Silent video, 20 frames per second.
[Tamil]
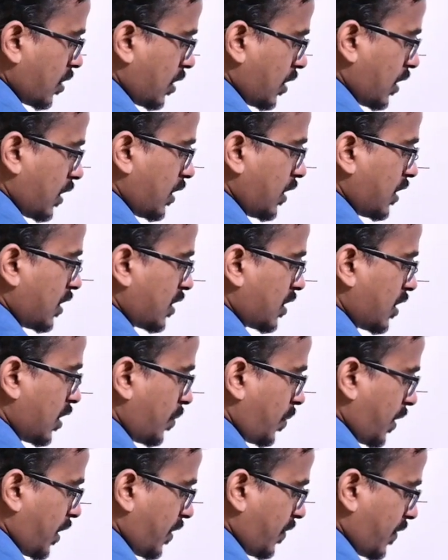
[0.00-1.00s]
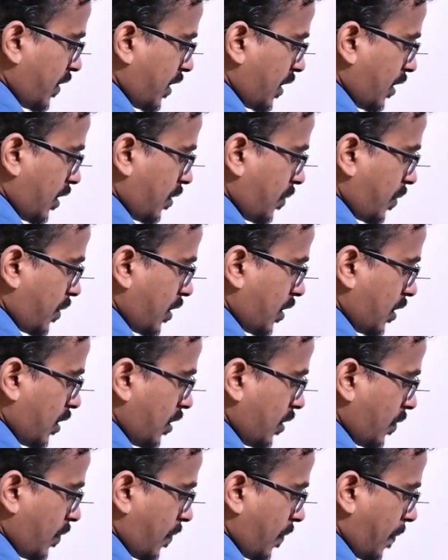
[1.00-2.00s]
இங்கேருந்து டிஸ்டர்ப் பண்ணி விட்டேன் அப்படின்னா
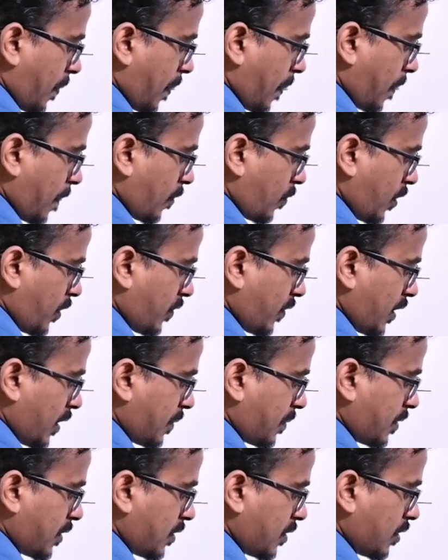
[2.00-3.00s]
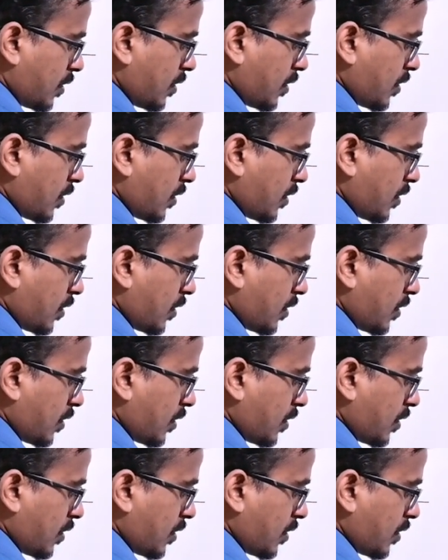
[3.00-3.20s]
வாட் வில் ஹேப்பன்